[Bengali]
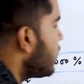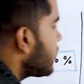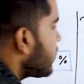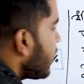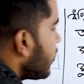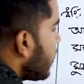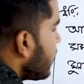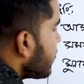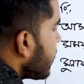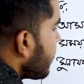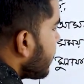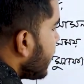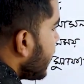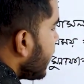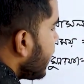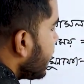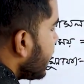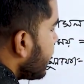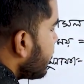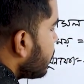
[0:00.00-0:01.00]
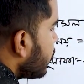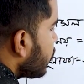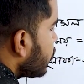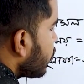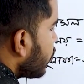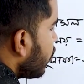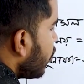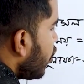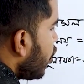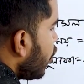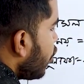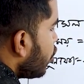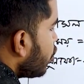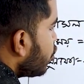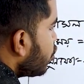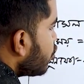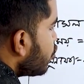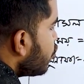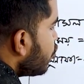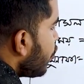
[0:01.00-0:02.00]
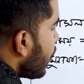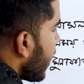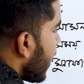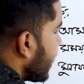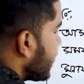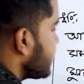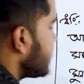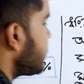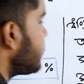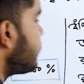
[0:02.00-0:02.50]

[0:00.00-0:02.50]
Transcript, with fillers: তাহলে আমরা পেয়ে গেলাম কত টু এক্স